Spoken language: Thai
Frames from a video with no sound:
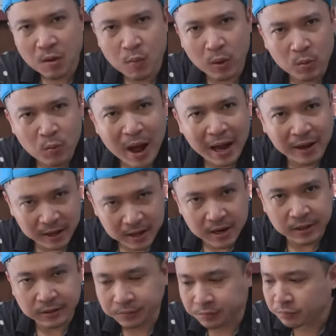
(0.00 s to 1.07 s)
หวานหวานนิด
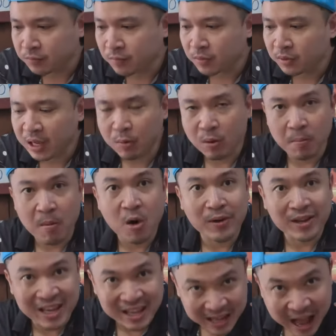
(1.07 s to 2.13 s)
นึงแต่ผมมอง
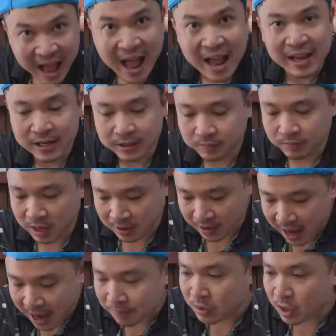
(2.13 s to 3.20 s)
ว่ากินง่ายกิน
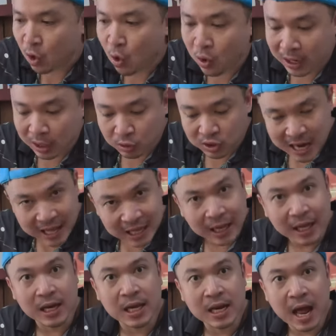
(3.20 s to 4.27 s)
ง่ายคนละรสชาติกับ
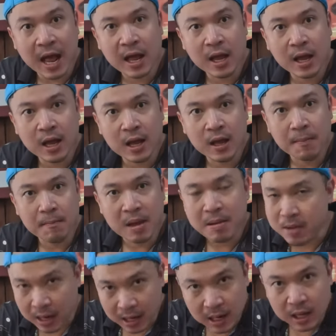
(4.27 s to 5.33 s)
อันนี้นะไม่
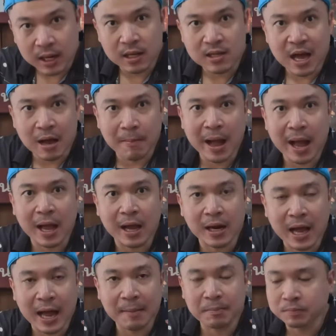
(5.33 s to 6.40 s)
เหมือนกันเลยที่สั่งมา
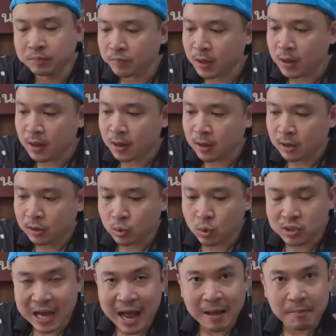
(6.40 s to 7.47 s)
นะครับทุ
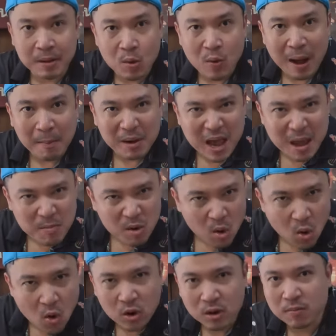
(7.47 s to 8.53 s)
กจานมีความเข้ม
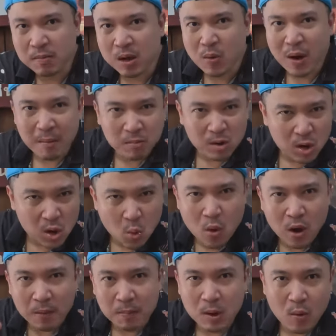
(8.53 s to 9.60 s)
ข้นมีความนั
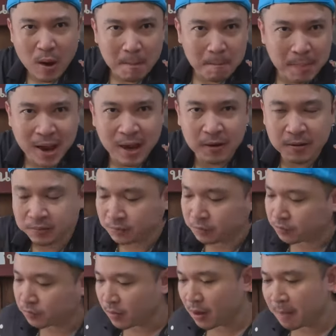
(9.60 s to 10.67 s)
วมีความเผ็ด
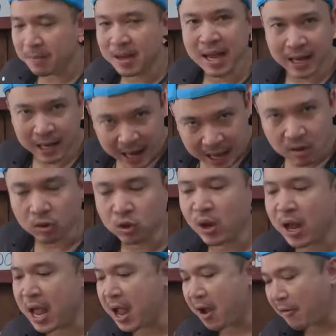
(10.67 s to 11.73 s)
มีเอกลักษณ์ของตั
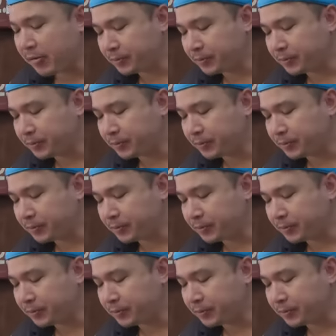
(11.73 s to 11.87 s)
วเอง